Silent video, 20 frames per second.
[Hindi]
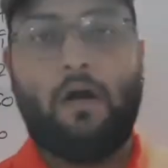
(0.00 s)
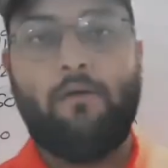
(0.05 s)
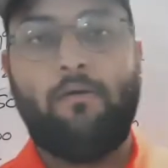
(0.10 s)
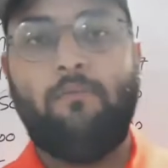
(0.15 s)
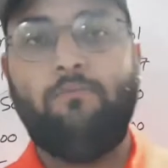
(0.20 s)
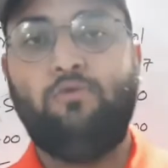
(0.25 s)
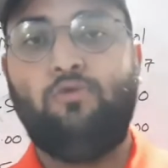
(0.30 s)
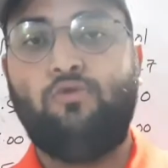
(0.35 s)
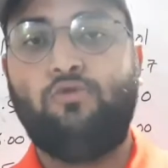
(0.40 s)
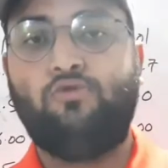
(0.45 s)
अब
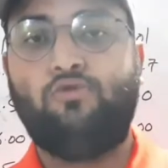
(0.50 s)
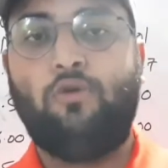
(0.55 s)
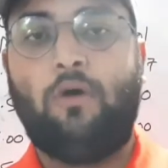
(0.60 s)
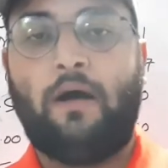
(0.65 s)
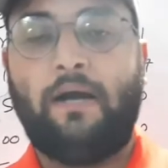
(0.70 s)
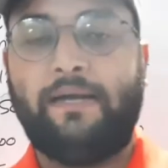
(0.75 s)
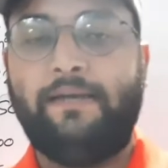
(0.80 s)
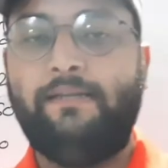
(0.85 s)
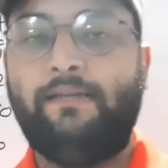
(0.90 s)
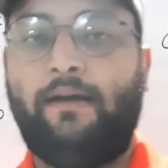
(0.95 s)
हम दोस्तों
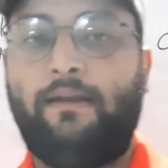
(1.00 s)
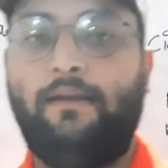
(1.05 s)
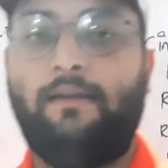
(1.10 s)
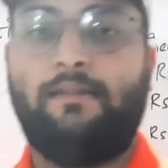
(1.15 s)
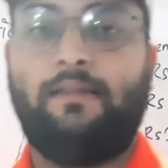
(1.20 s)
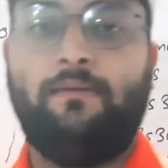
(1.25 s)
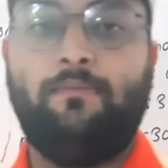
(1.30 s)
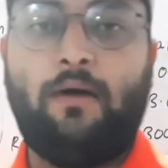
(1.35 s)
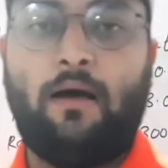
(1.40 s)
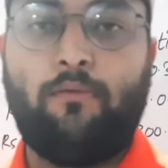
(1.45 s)
आगे जान
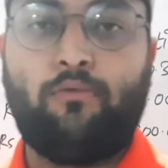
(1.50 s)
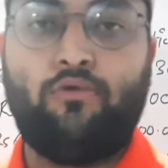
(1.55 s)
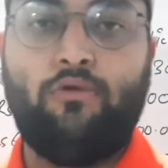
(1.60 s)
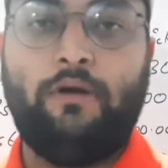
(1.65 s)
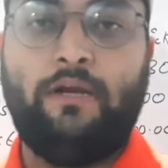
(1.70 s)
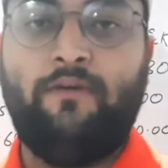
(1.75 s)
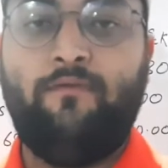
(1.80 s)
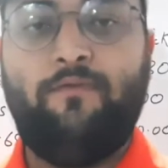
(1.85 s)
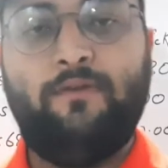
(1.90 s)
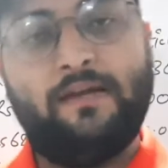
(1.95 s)
लेते हैं मैं
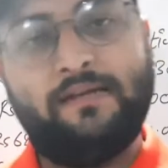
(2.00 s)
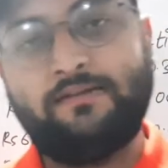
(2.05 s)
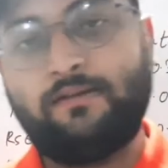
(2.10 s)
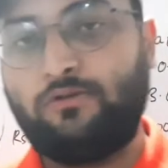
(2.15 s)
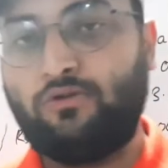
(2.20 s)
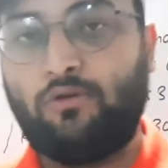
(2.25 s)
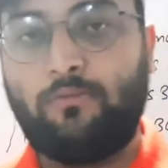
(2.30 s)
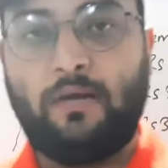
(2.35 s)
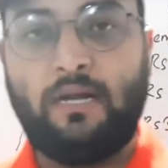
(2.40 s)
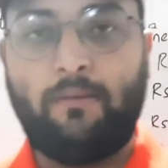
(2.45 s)
आपको
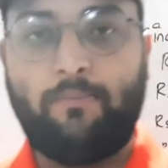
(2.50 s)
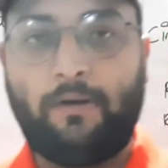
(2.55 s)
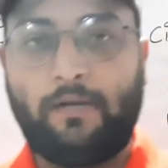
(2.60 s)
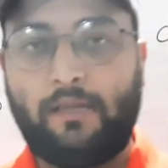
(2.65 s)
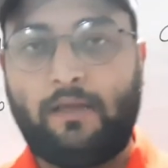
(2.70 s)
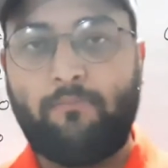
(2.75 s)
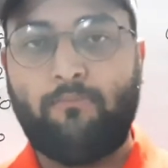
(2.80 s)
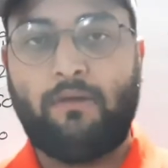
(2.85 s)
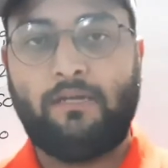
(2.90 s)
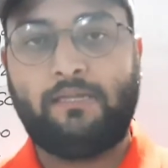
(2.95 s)
इन्फ्लेशन तो मैंने
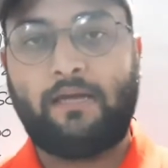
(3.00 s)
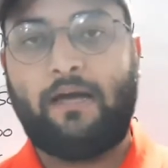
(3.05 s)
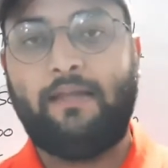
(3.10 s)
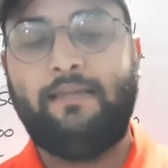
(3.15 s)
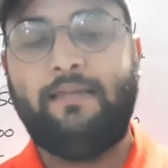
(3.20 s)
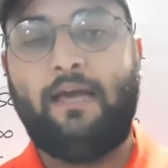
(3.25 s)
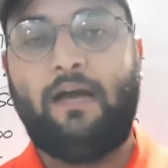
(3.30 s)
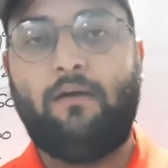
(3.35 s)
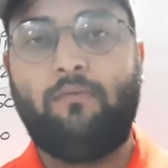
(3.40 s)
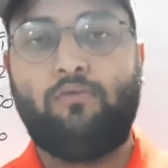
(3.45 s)
बता
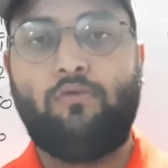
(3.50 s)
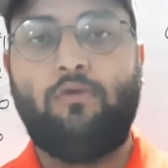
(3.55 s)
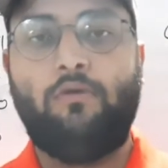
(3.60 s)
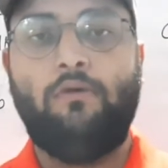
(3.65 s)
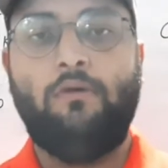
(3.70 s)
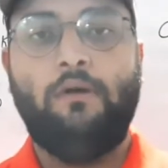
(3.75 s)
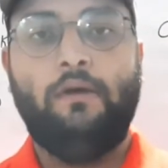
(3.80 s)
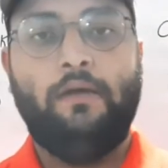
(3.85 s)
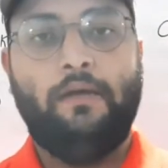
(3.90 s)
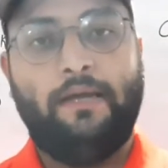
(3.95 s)
दिया आपको
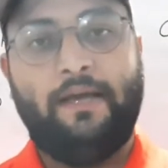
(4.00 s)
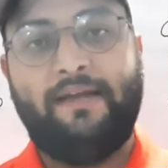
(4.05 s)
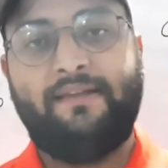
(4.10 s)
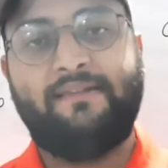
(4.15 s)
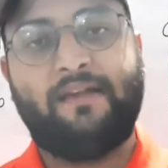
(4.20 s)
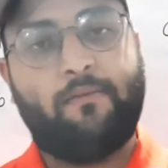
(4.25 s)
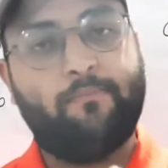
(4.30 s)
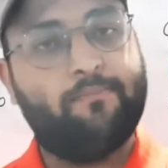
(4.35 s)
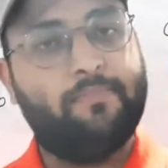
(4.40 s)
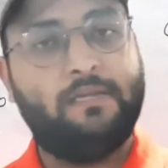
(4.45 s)

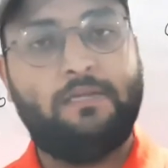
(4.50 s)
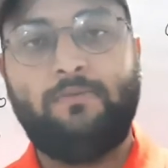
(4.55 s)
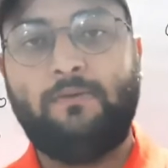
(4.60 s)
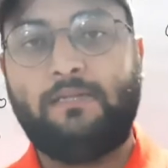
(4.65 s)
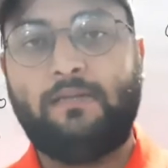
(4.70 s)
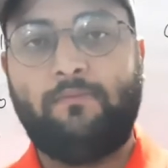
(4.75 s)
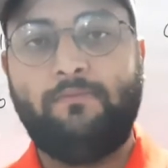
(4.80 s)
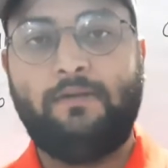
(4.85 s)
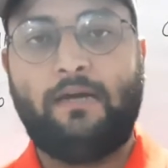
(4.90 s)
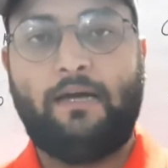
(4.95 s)
एग्जाम्पल्स भी
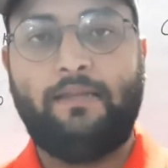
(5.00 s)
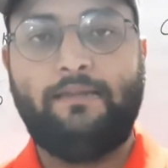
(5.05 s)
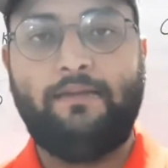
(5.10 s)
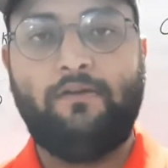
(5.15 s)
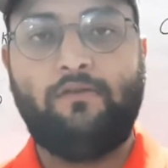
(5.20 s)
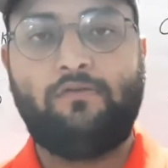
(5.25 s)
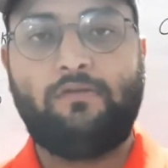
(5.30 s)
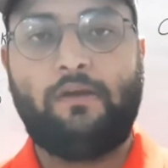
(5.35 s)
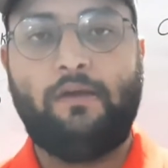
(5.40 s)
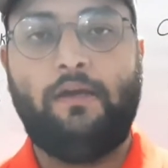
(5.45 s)
समझा
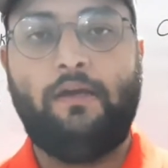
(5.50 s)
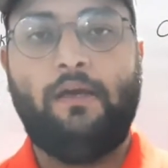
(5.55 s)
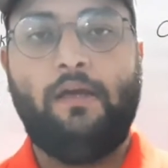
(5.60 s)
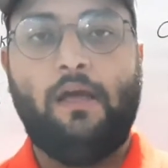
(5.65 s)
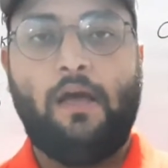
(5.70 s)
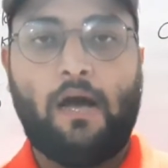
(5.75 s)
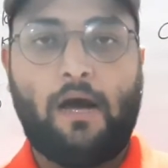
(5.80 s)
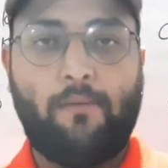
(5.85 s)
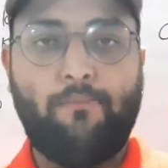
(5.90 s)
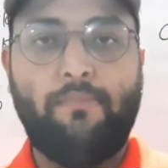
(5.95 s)
दिए उसके
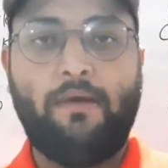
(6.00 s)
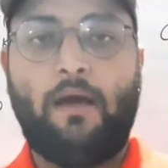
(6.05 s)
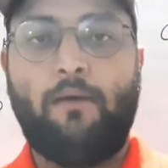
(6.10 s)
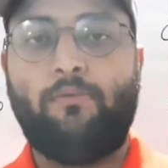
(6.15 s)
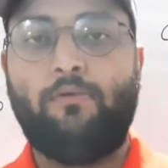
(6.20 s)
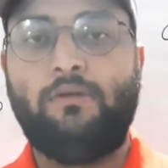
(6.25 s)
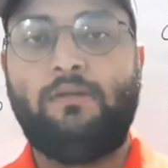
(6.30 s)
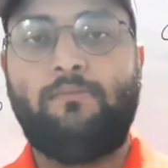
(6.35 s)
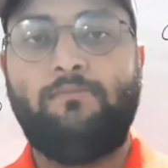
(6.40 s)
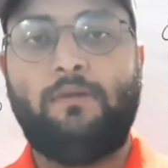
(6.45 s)
अब मैं
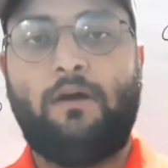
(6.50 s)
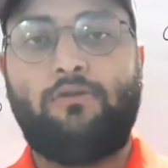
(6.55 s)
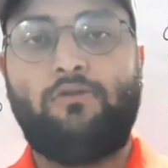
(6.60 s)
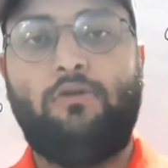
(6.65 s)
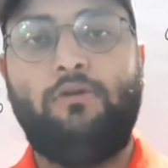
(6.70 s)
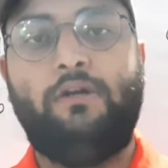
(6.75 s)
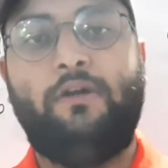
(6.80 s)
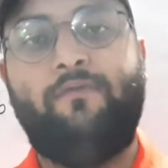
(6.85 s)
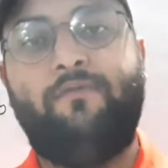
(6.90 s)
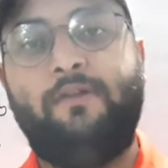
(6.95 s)
आपको
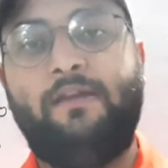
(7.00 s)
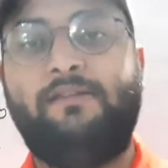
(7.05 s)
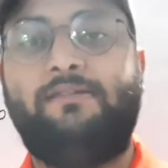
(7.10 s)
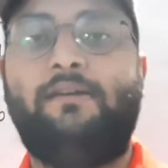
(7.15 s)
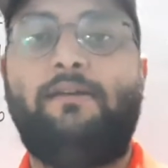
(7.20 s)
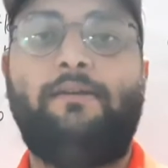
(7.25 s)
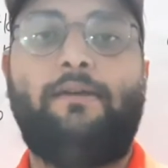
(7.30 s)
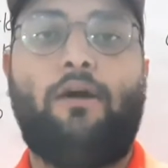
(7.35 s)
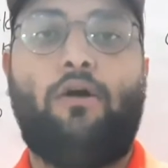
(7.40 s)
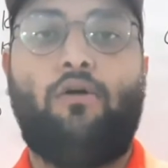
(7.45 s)
समझाता हूँ
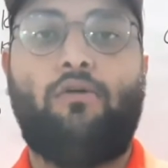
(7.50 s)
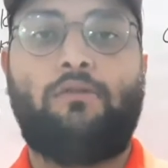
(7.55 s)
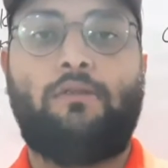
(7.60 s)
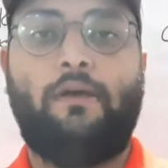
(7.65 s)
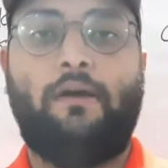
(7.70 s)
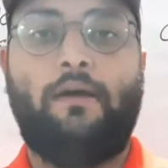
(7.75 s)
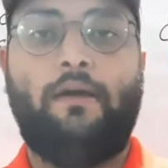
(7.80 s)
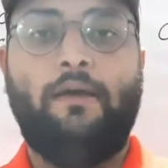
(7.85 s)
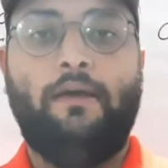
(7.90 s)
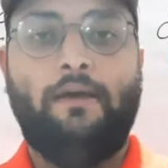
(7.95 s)
डिफ्लेशन क्या
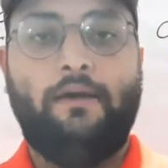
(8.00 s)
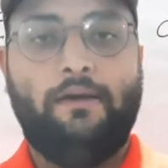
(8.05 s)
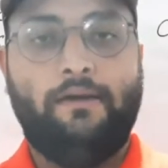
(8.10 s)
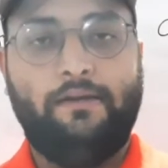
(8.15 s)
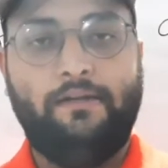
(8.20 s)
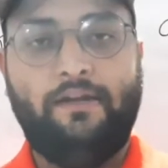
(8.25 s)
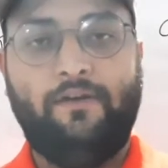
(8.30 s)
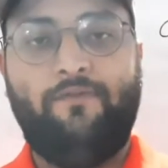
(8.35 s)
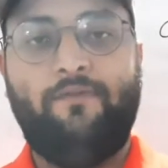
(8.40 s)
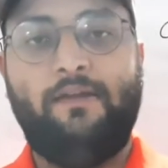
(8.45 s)
होता है
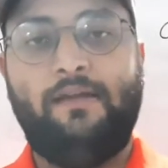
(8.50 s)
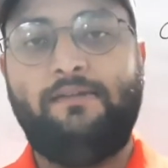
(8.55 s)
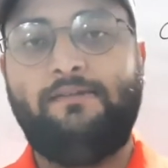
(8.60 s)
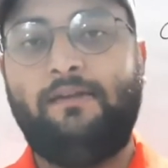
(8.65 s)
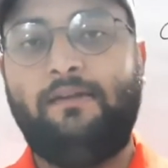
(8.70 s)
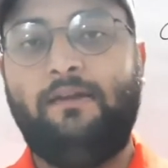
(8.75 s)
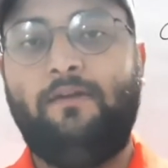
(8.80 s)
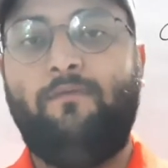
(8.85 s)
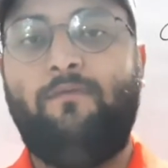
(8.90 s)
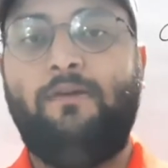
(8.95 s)

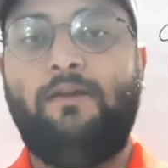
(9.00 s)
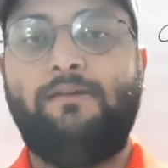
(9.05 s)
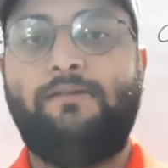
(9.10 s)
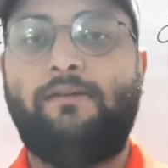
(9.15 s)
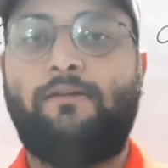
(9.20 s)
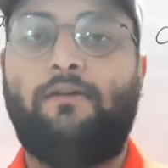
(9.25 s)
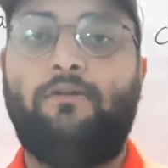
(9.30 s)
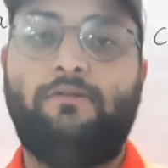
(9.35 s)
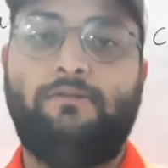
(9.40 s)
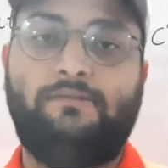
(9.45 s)
डिफ्लेशन
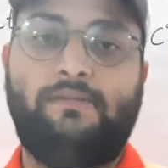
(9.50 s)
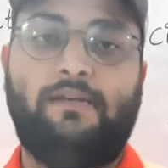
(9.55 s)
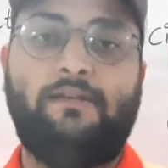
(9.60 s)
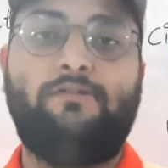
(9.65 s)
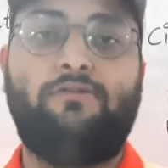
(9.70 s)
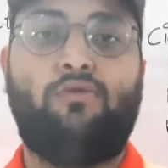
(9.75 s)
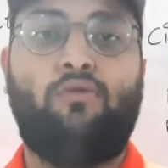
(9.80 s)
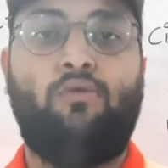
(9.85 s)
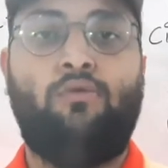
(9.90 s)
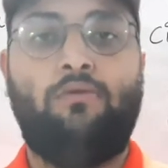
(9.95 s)
इन्फ्लेशन का
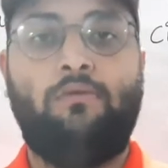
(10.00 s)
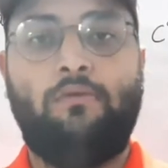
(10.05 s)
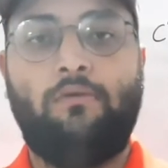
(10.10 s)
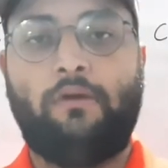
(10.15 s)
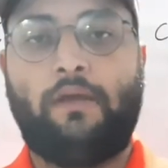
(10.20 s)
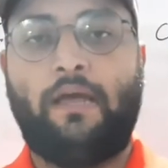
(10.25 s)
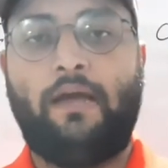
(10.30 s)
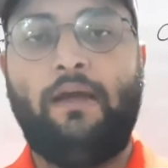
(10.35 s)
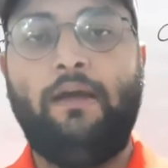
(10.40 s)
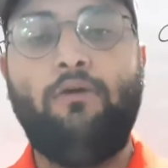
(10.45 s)
जस्ट
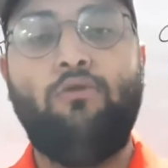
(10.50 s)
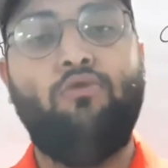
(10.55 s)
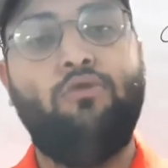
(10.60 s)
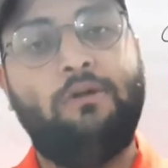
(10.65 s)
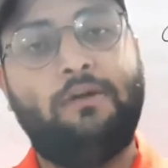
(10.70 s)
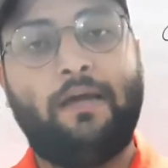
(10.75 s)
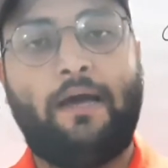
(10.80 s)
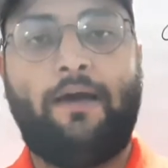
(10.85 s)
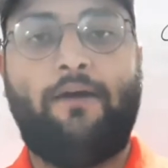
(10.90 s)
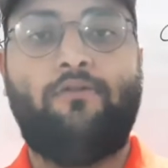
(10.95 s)
क्या है
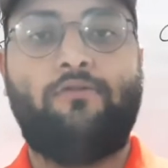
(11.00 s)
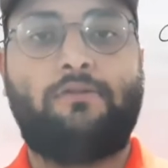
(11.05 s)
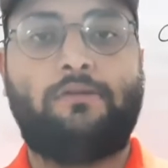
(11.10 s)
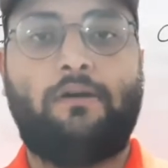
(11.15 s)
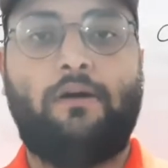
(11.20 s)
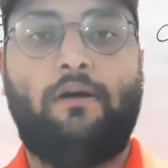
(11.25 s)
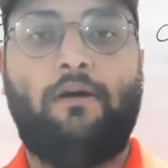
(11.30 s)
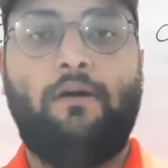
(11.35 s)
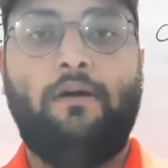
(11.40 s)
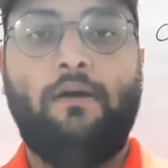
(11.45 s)
उल्टा है
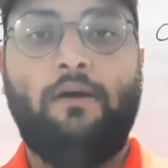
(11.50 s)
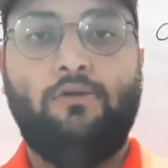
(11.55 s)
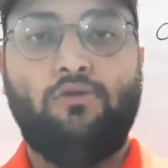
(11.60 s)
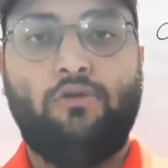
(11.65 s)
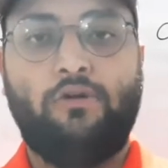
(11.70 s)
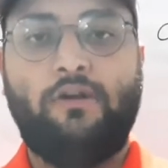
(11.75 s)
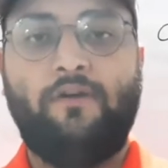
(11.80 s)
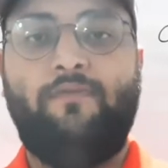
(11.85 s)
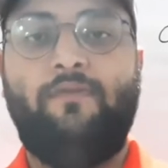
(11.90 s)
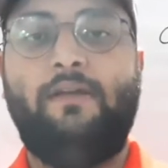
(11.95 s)
उसका
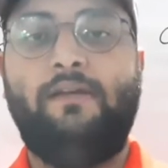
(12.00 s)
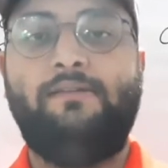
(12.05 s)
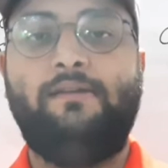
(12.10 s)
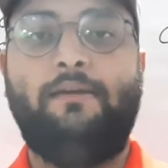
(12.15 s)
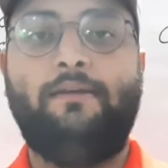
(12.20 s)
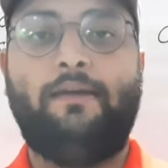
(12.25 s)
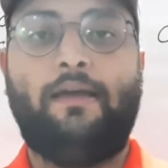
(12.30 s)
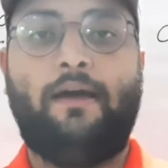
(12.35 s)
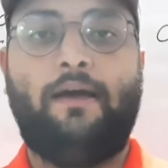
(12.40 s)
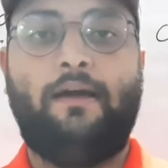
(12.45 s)
तो
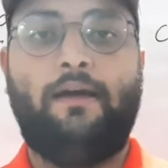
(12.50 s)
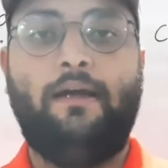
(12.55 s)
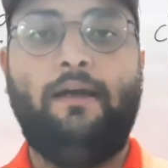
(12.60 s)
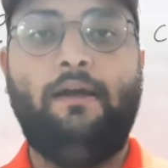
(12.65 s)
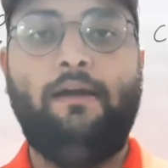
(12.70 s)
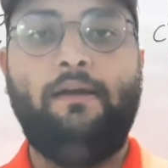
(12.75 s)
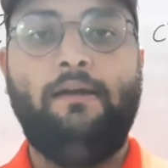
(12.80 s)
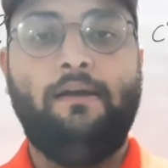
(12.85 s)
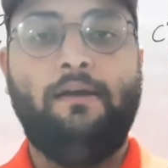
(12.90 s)
डिफ्लेशन क्या है